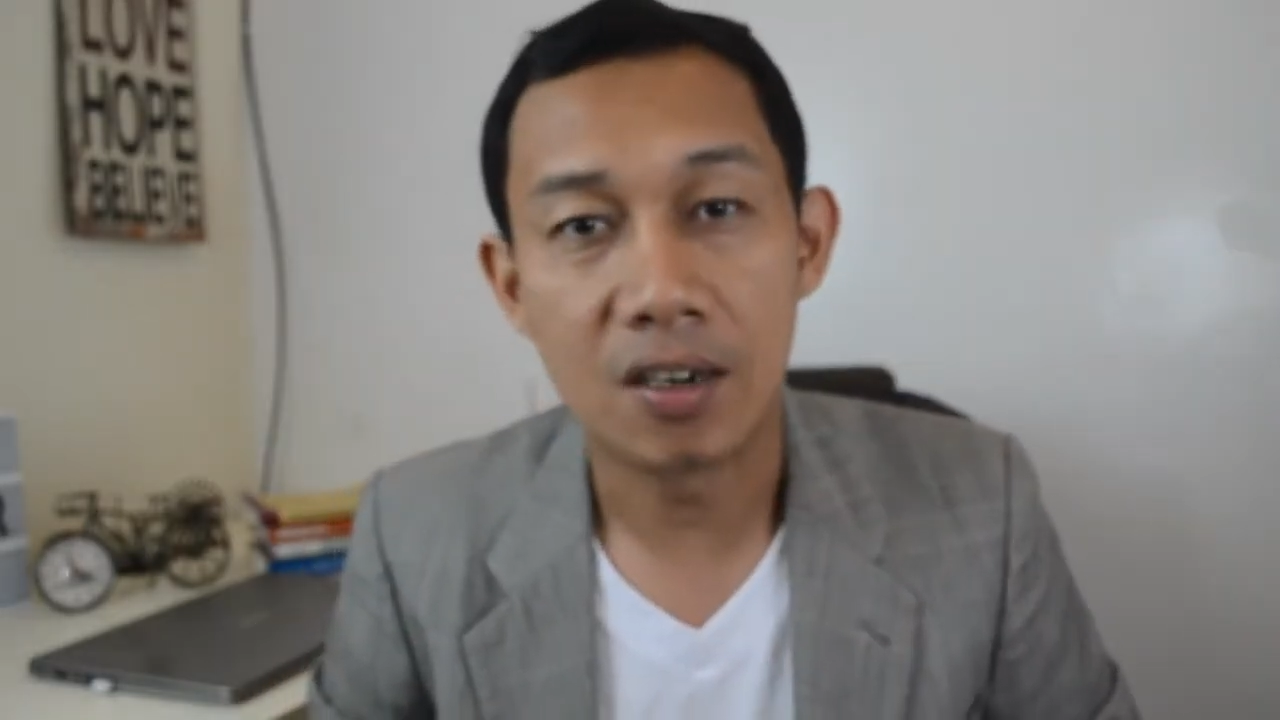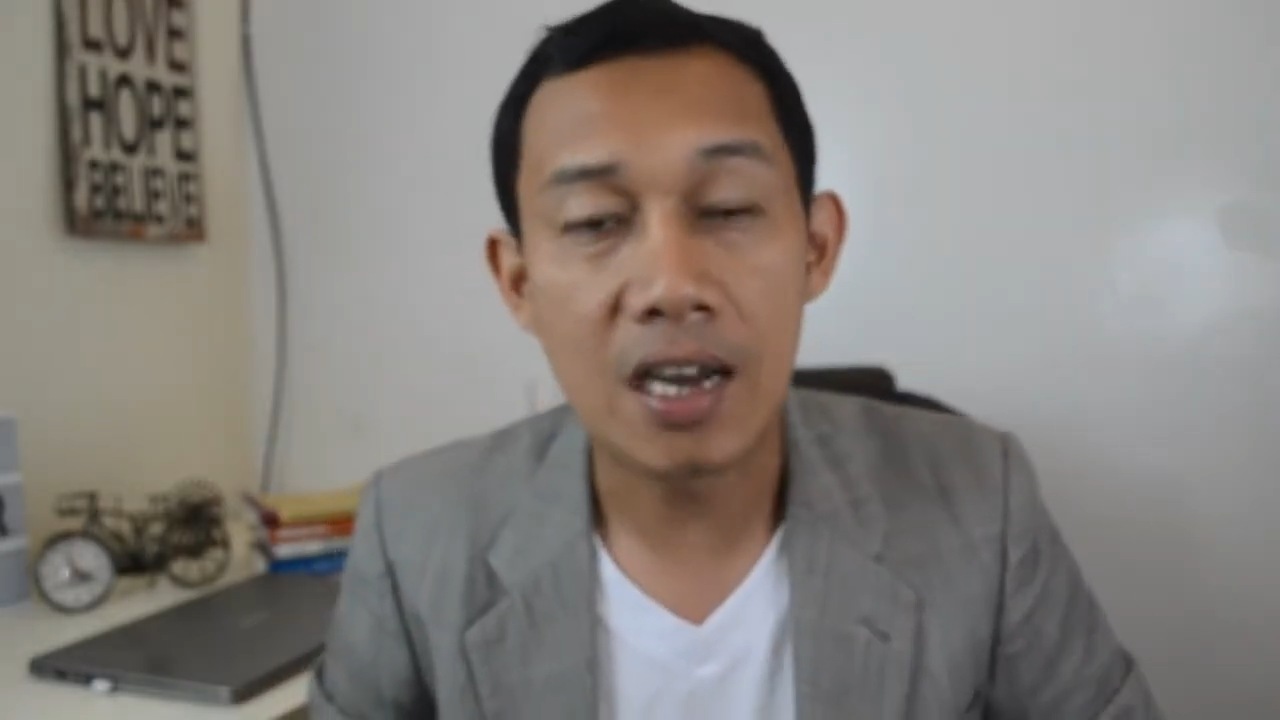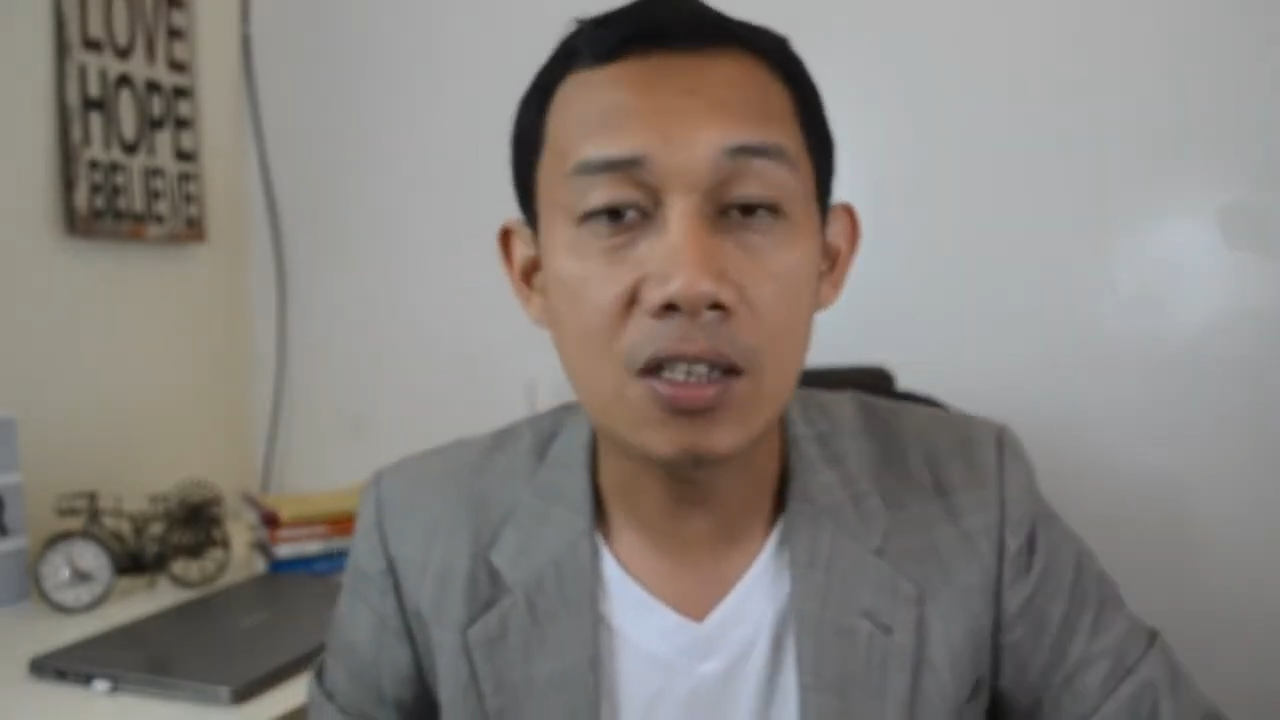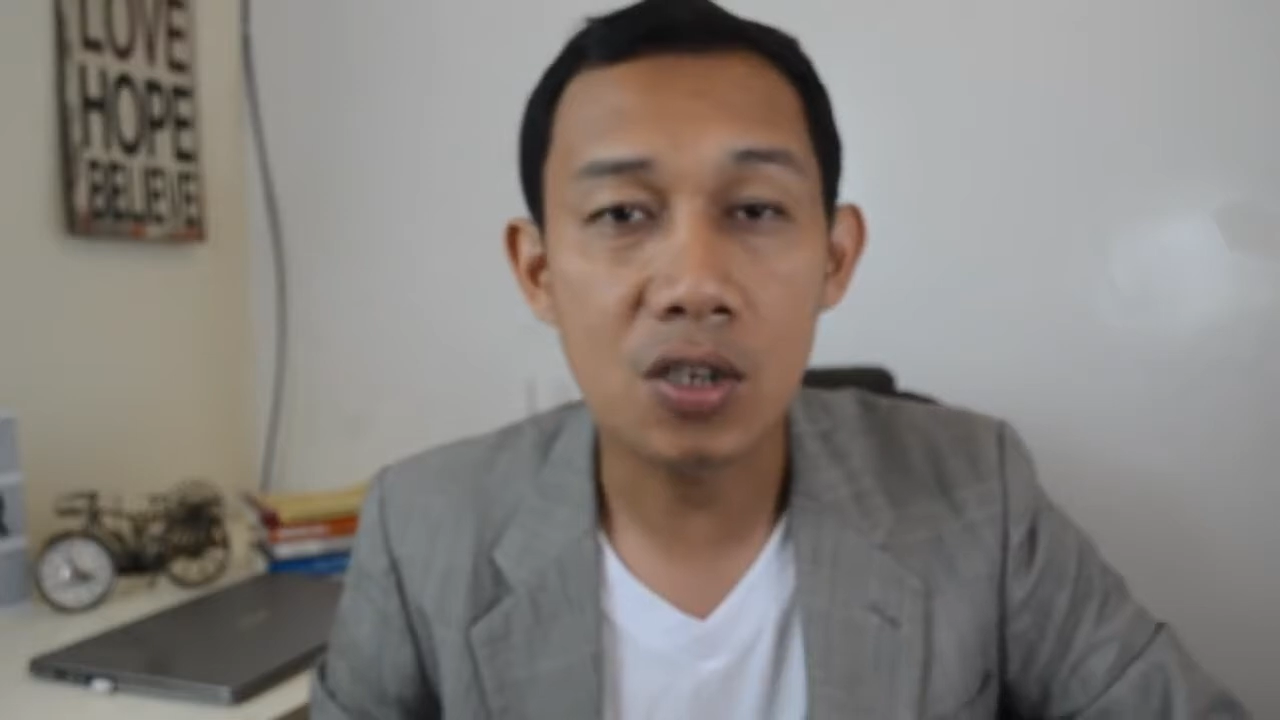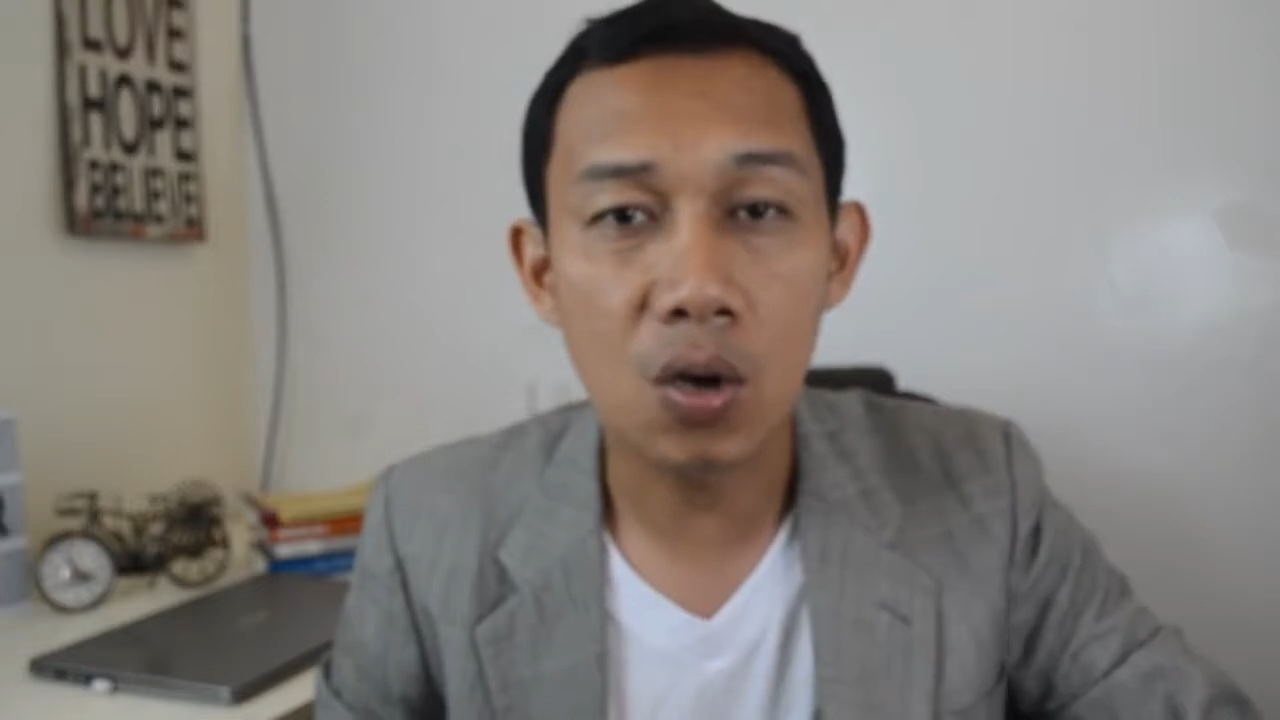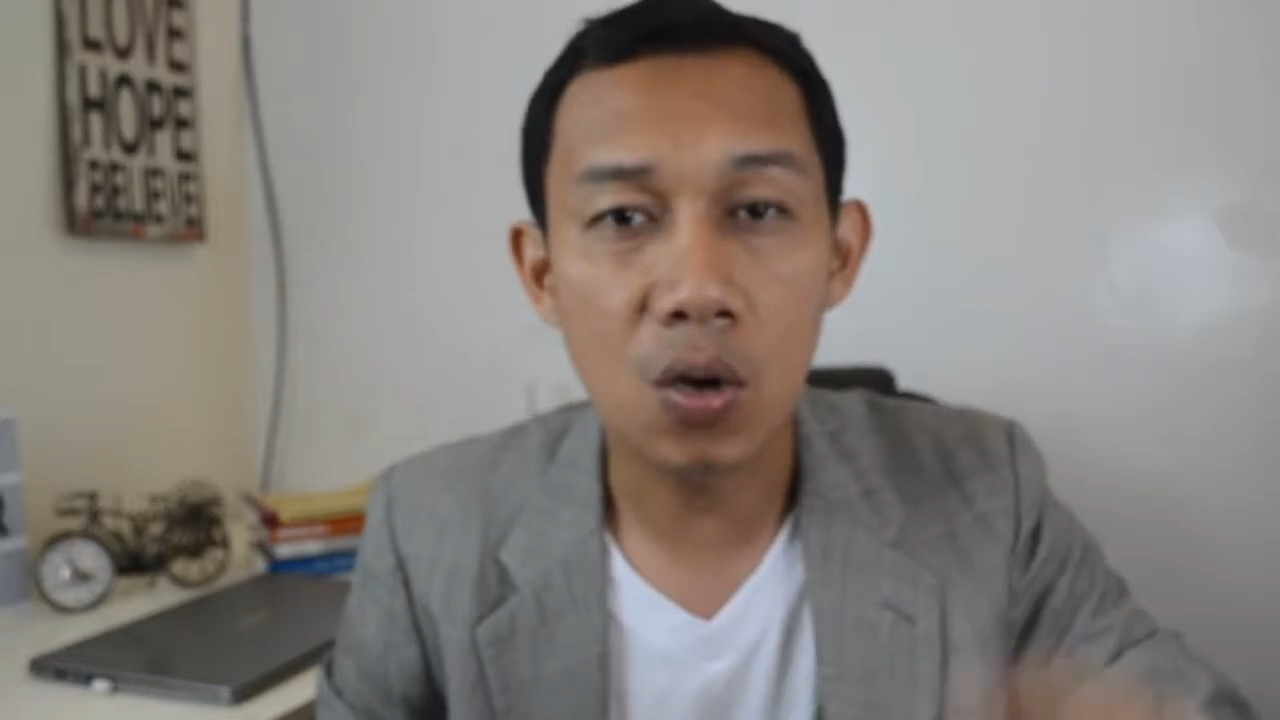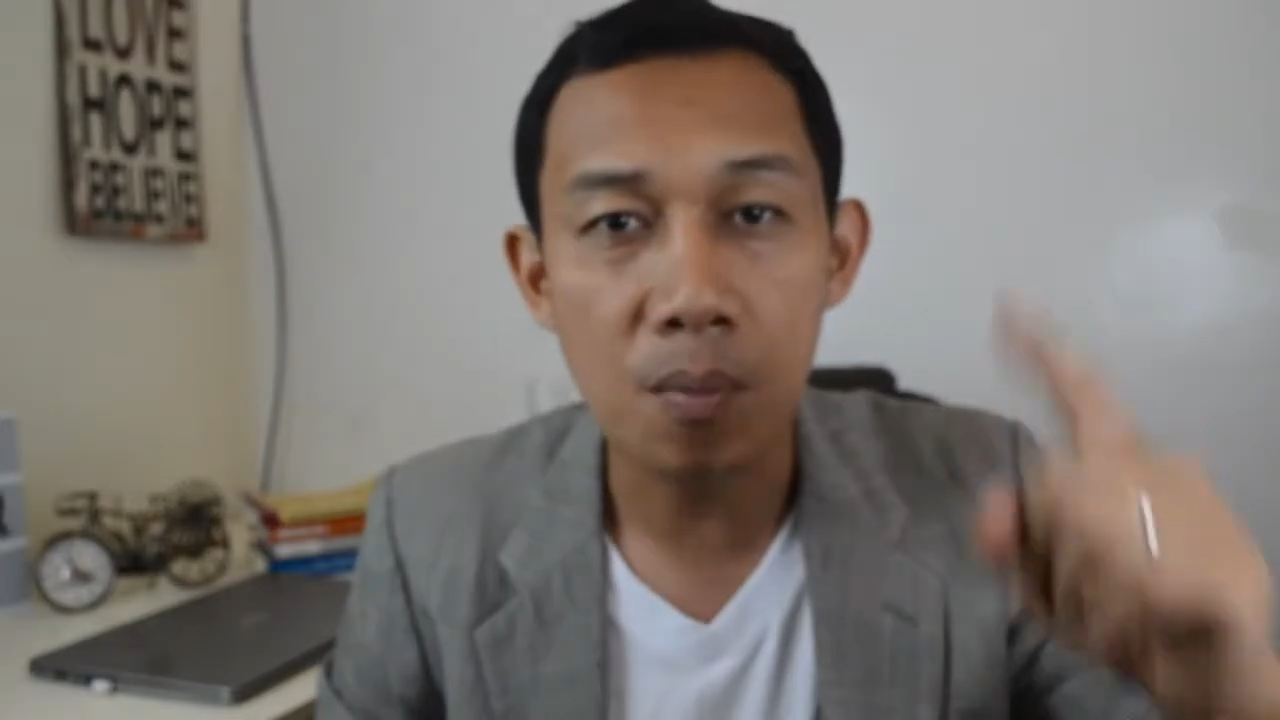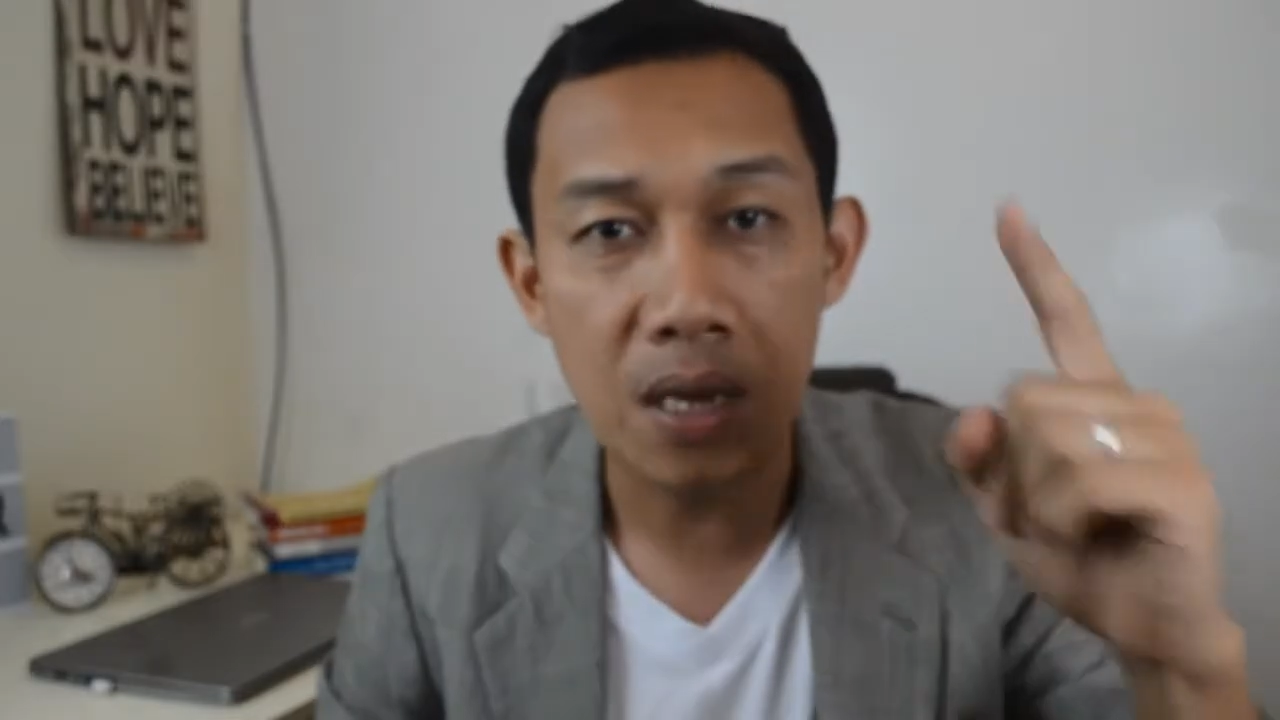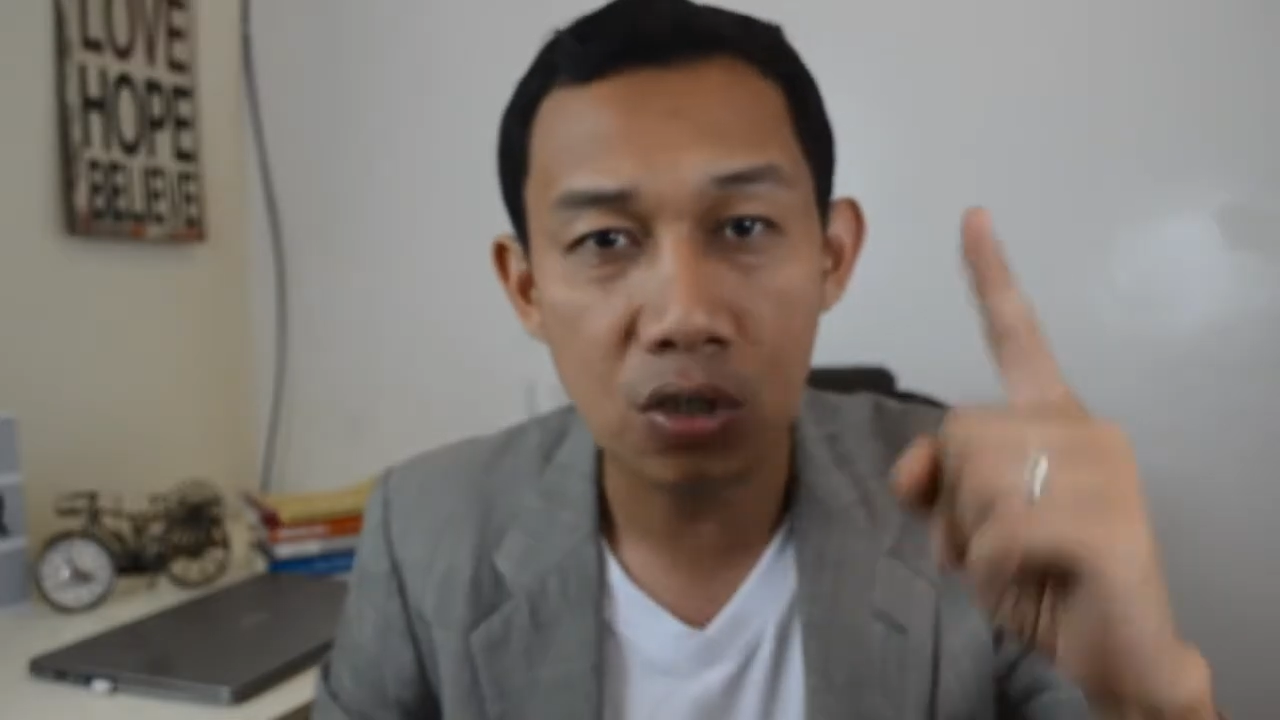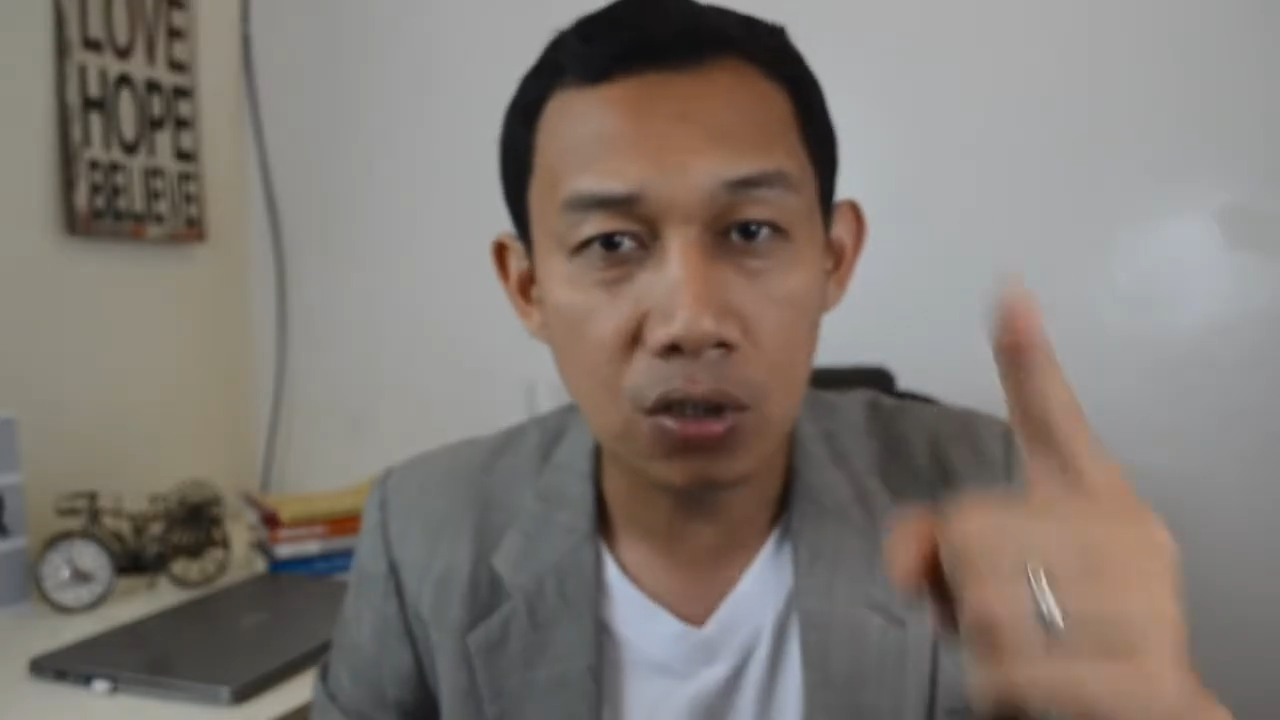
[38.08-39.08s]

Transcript: Alright, so make